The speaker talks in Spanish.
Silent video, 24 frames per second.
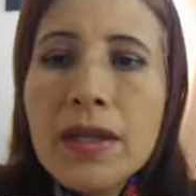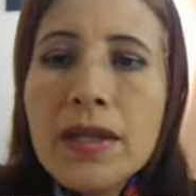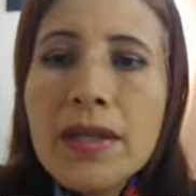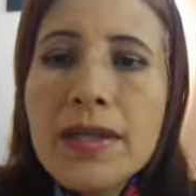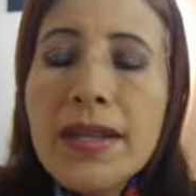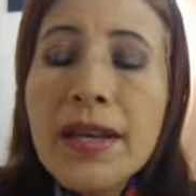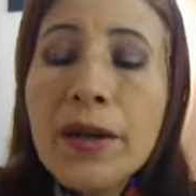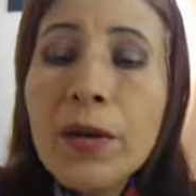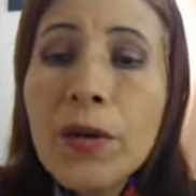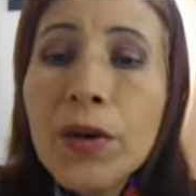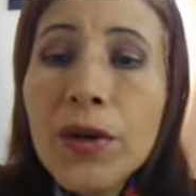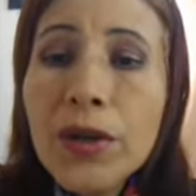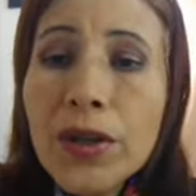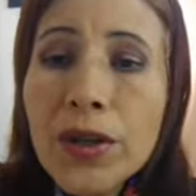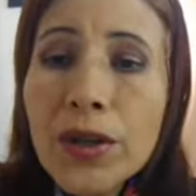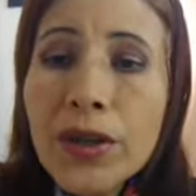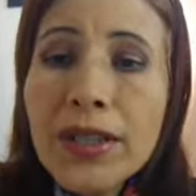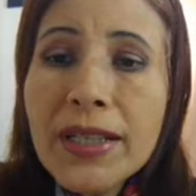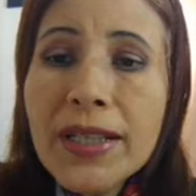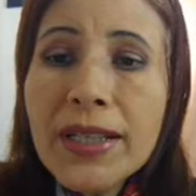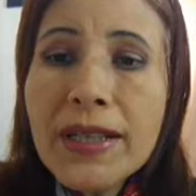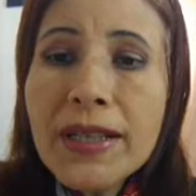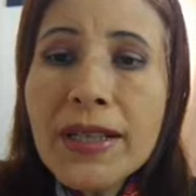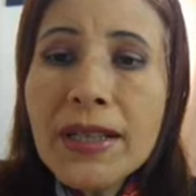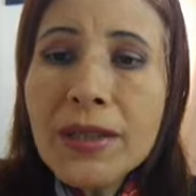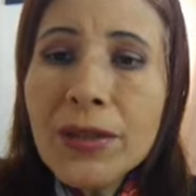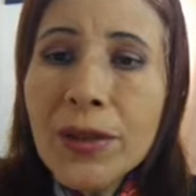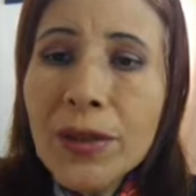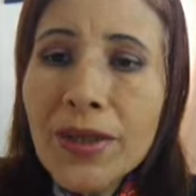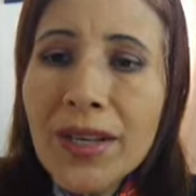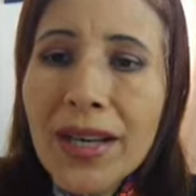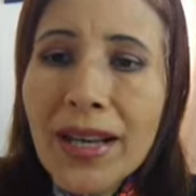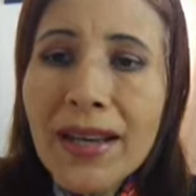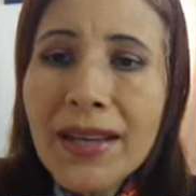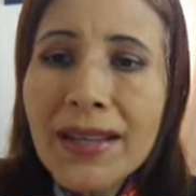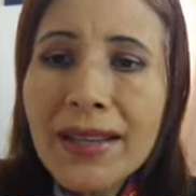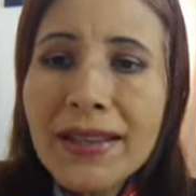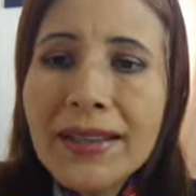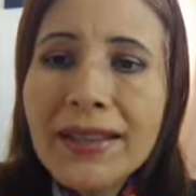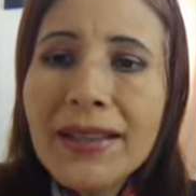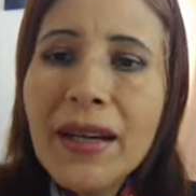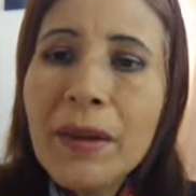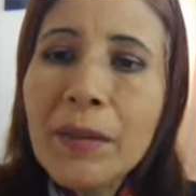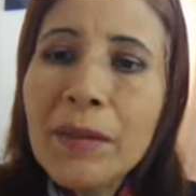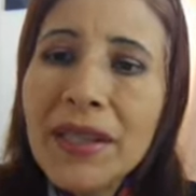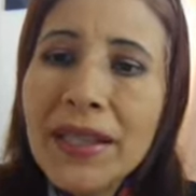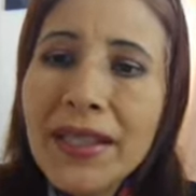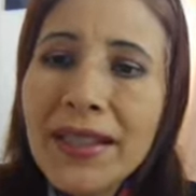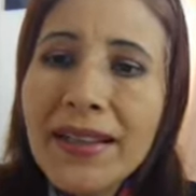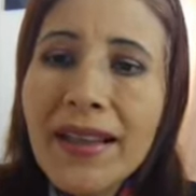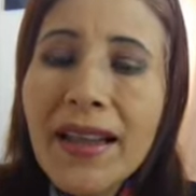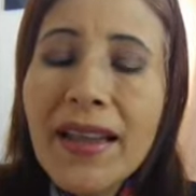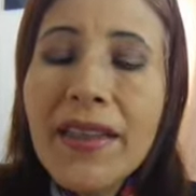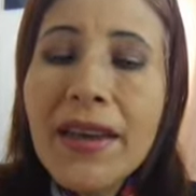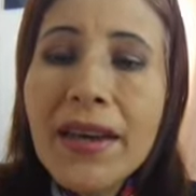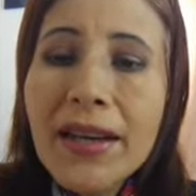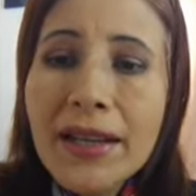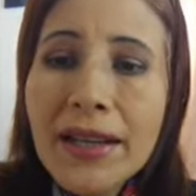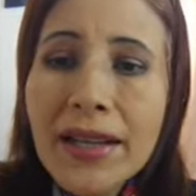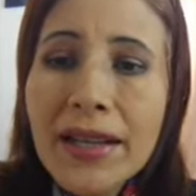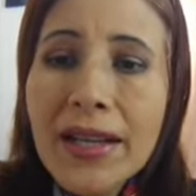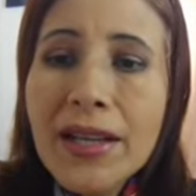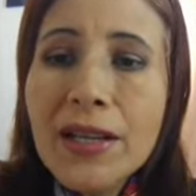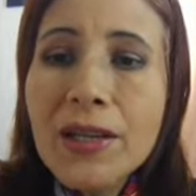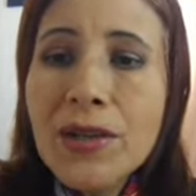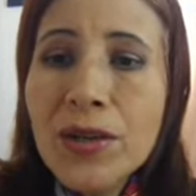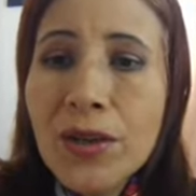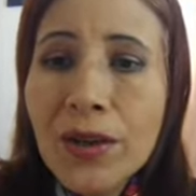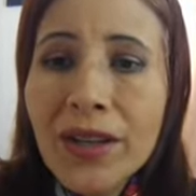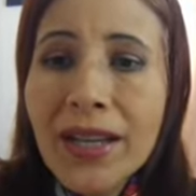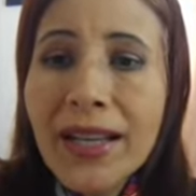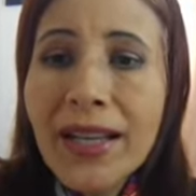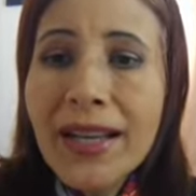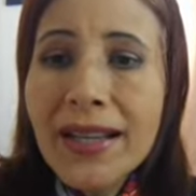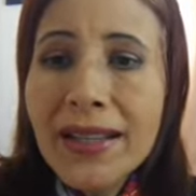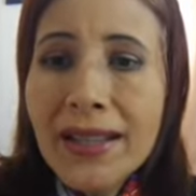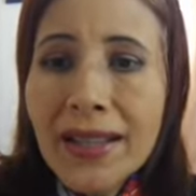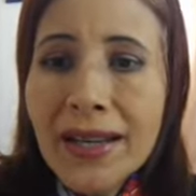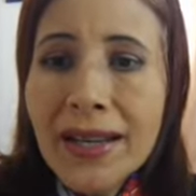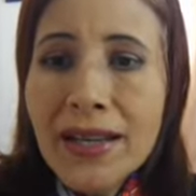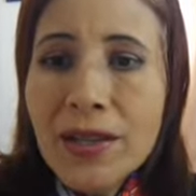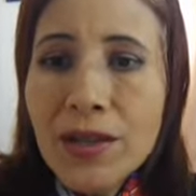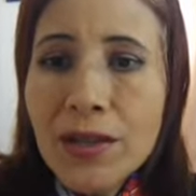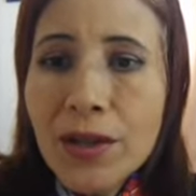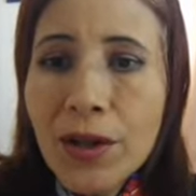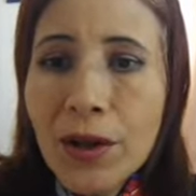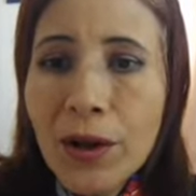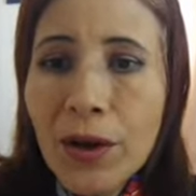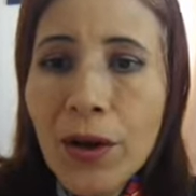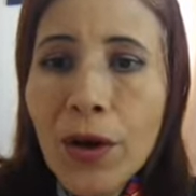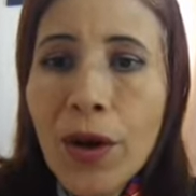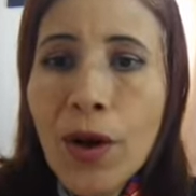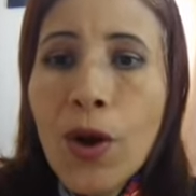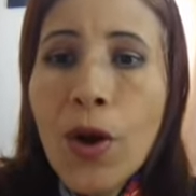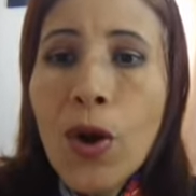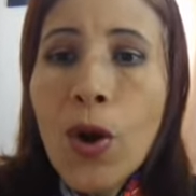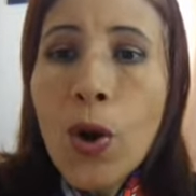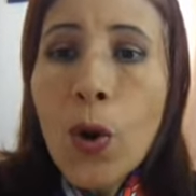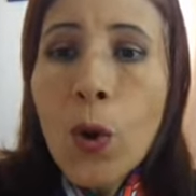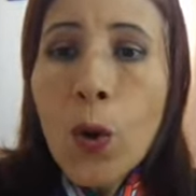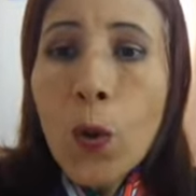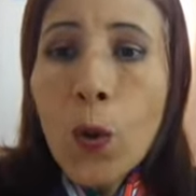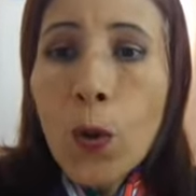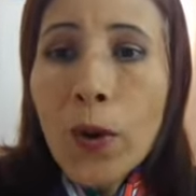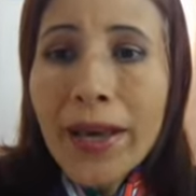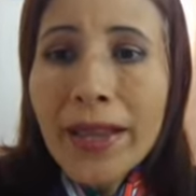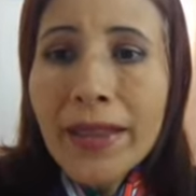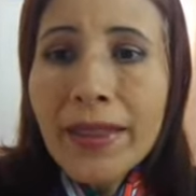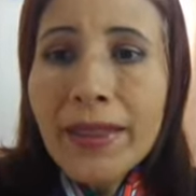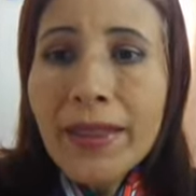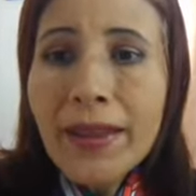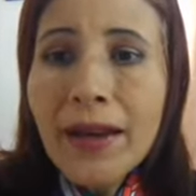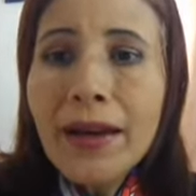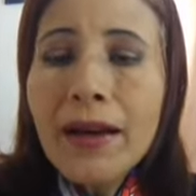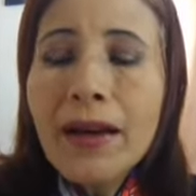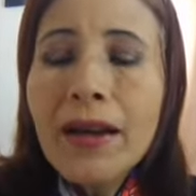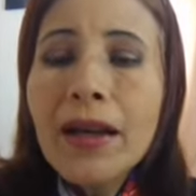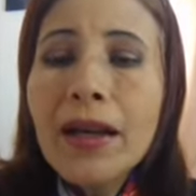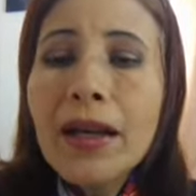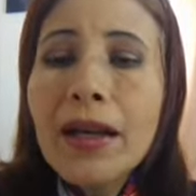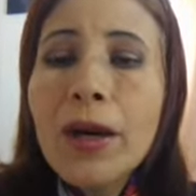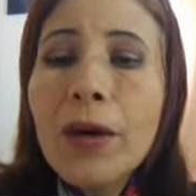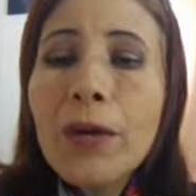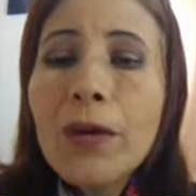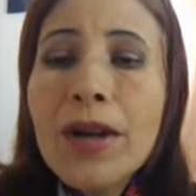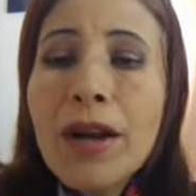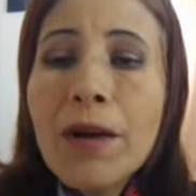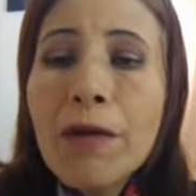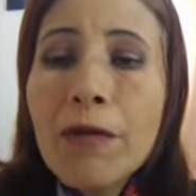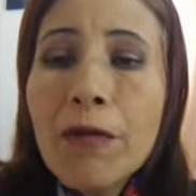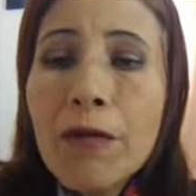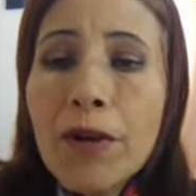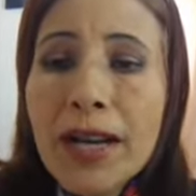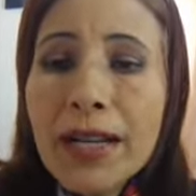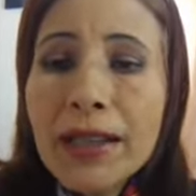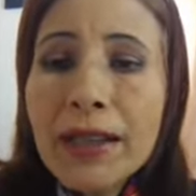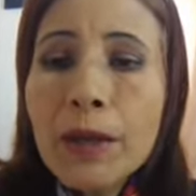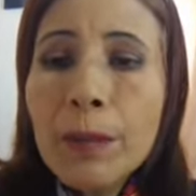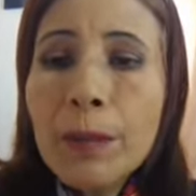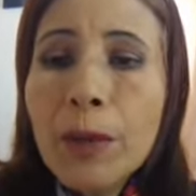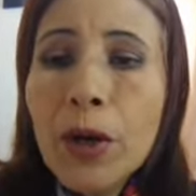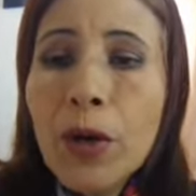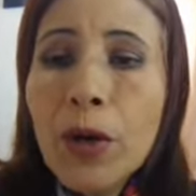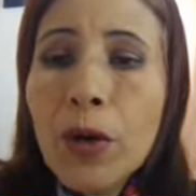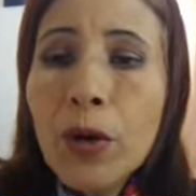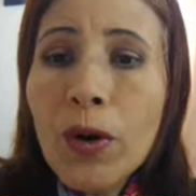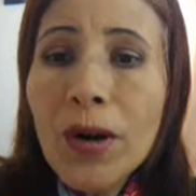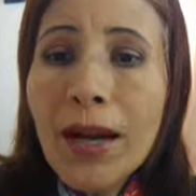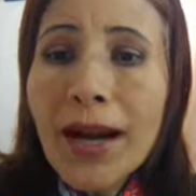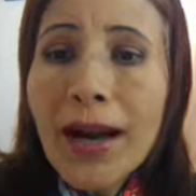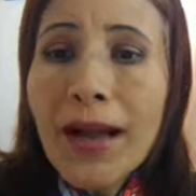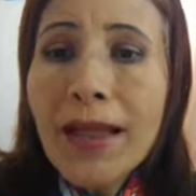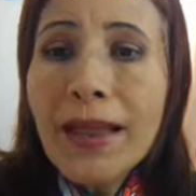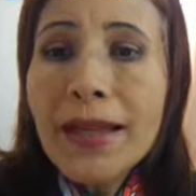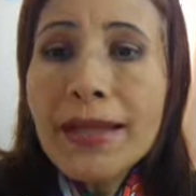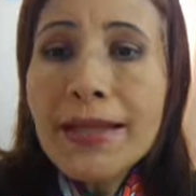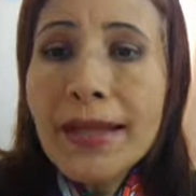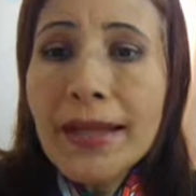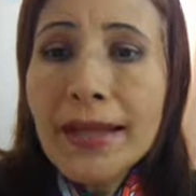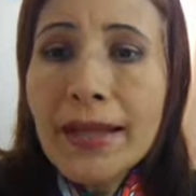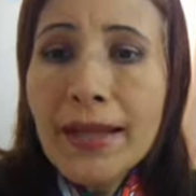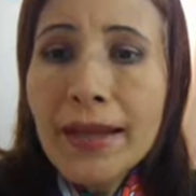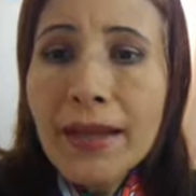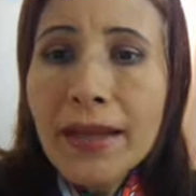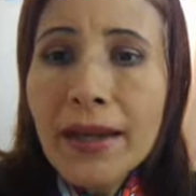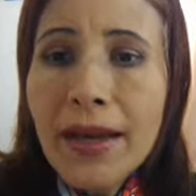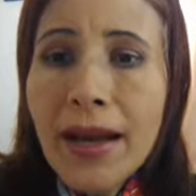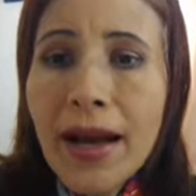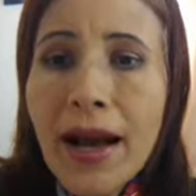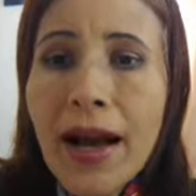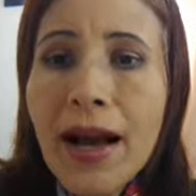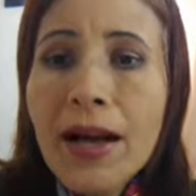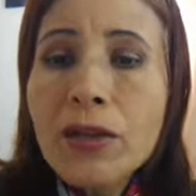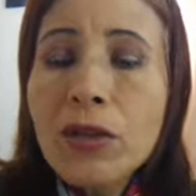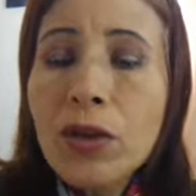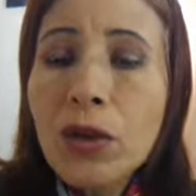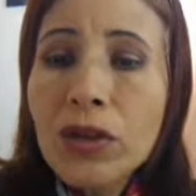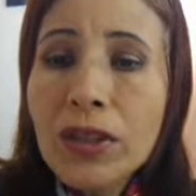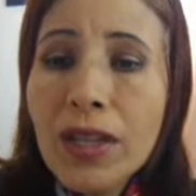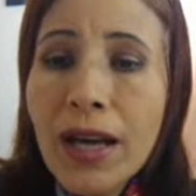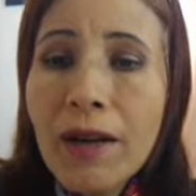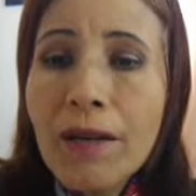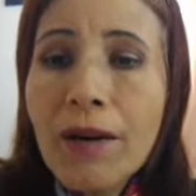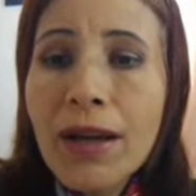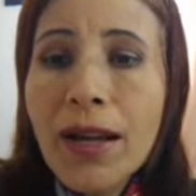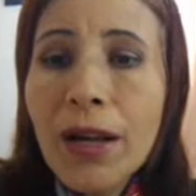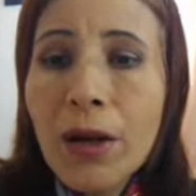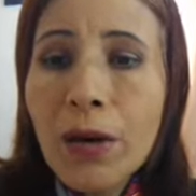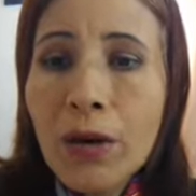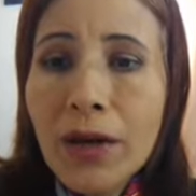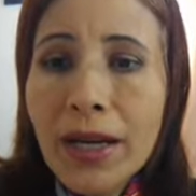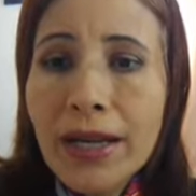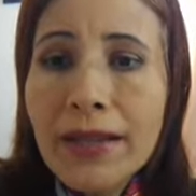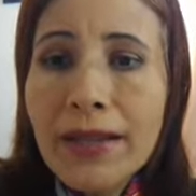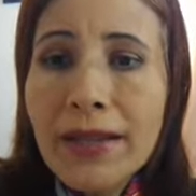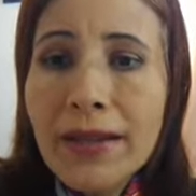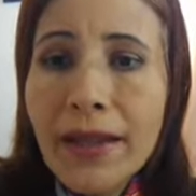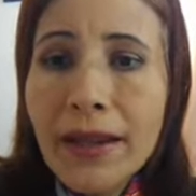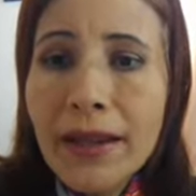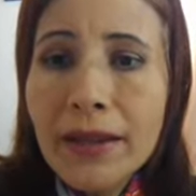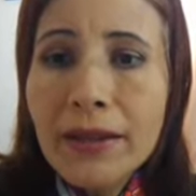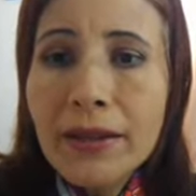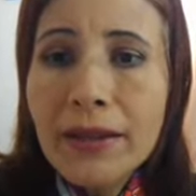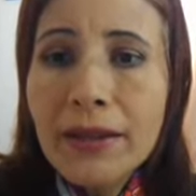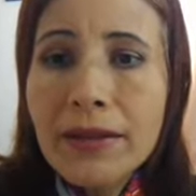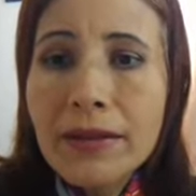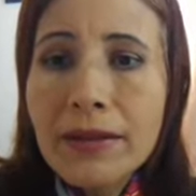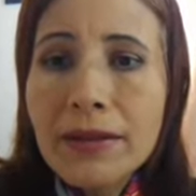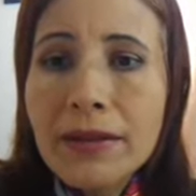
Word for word: Según crónicas orales transmitidas de generación en generación, cuentan que una fuerte y prolongada sequía azotaba la localidad,